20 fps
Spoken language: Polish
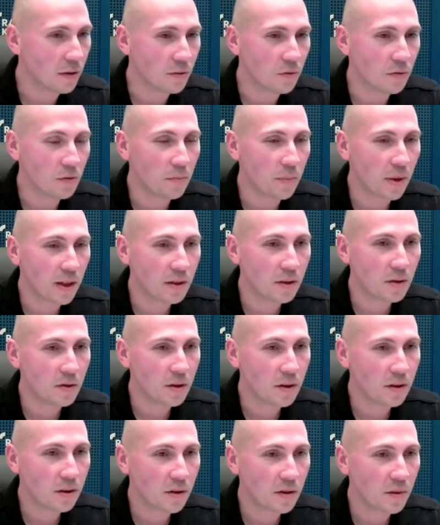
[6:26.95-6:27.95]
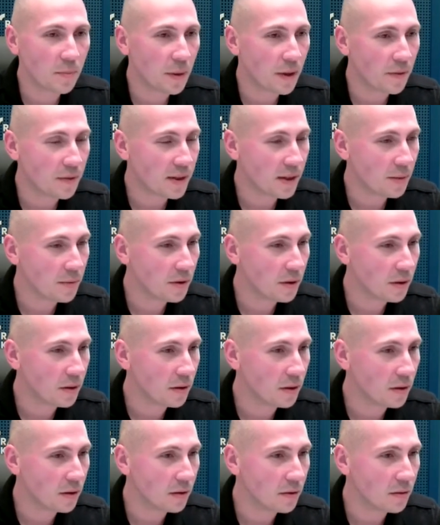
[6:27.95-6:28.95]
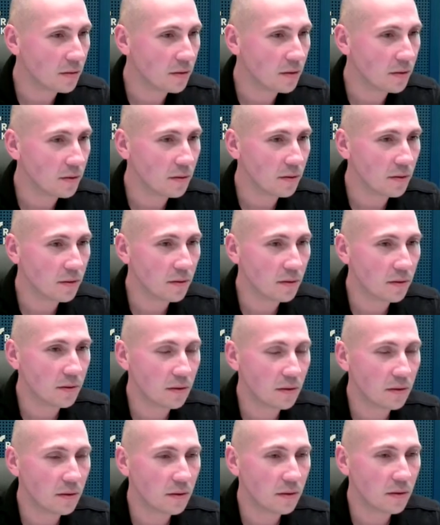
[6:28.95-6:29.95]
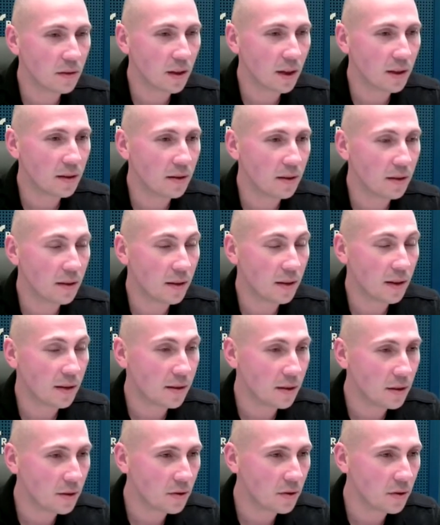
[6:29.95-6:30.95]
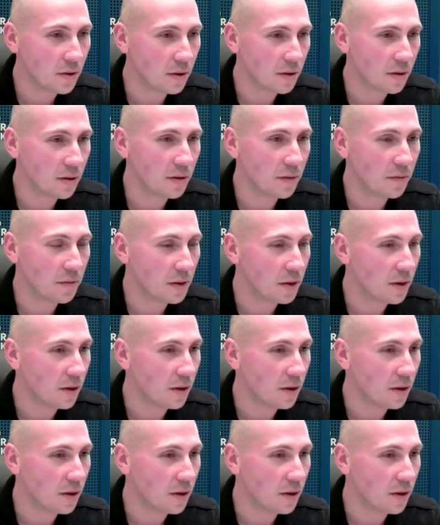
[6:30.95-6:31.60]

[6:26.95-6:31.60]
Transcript: Otóż bardzo często sprawcami tych e, drastycznych